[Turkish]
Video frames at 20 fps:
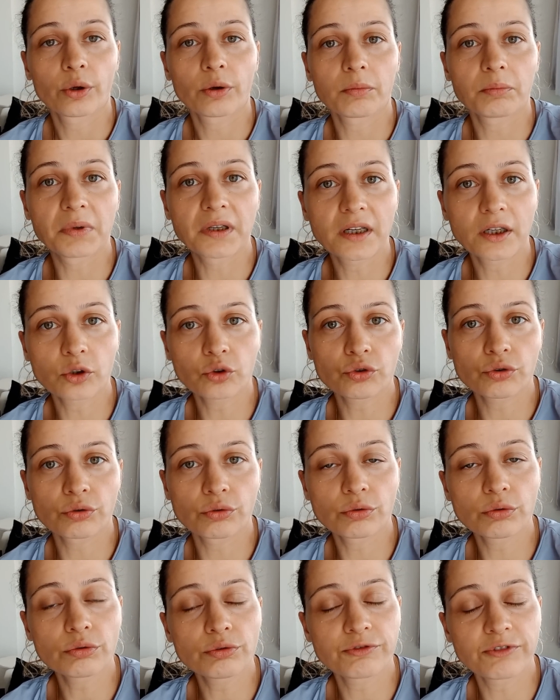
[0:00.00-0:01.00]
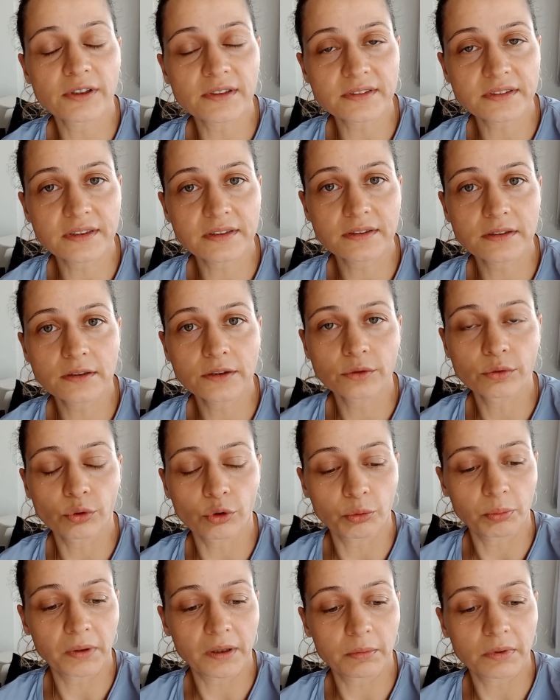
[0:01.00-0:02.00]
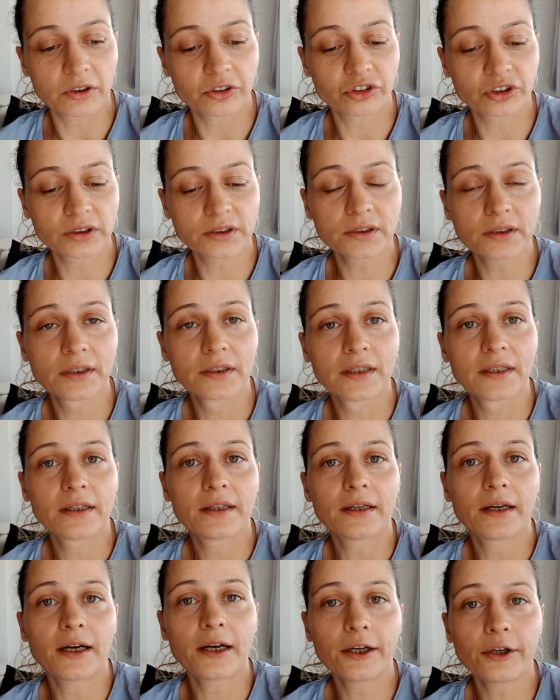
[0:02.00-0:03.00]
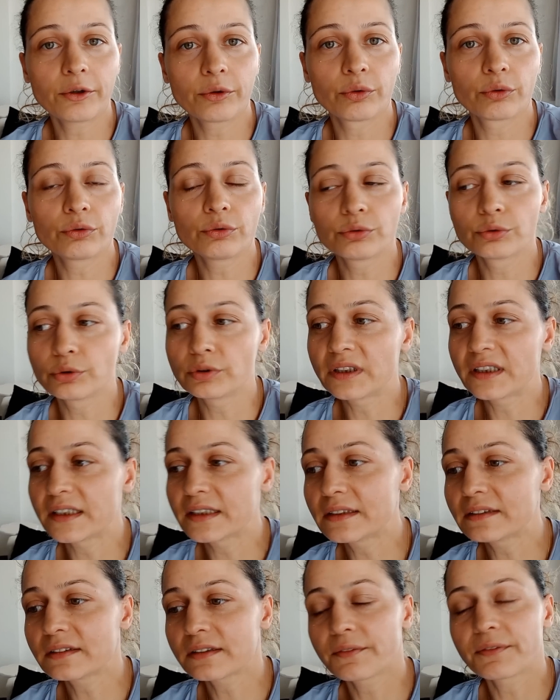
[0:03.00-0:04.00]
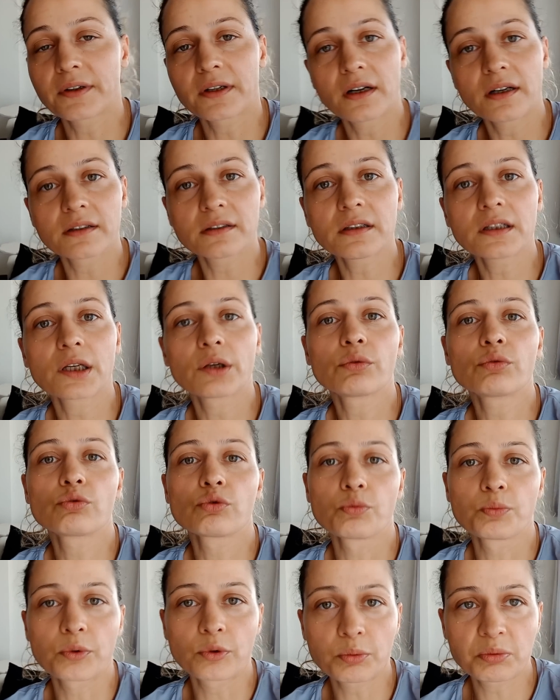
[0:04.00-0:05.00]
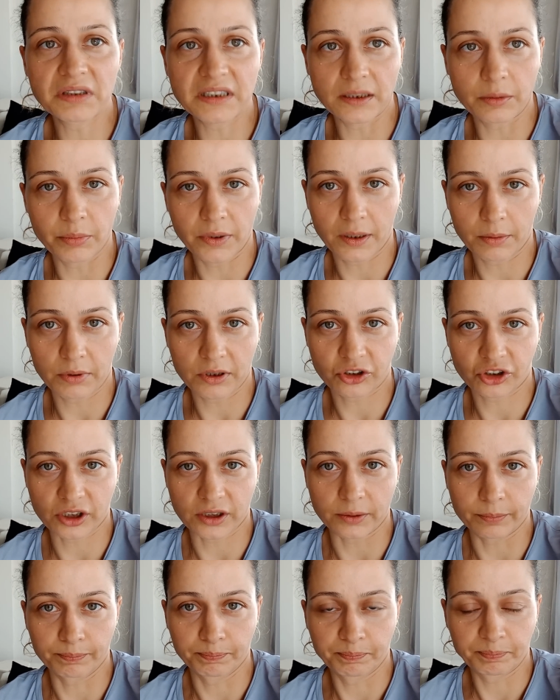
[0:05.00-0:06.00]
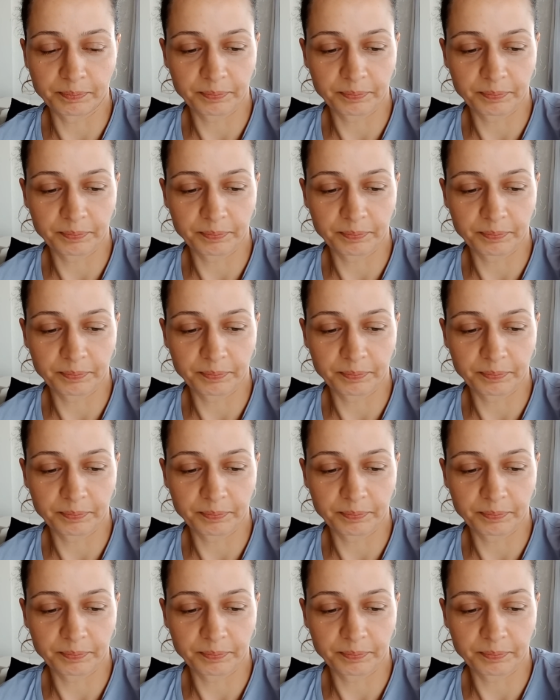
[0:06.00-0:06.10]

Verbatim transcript: Birkaç gündür fazlasıyla dökmeye başladı. Her gün günde iki sefer artık evi süpürüp silmeye başladım.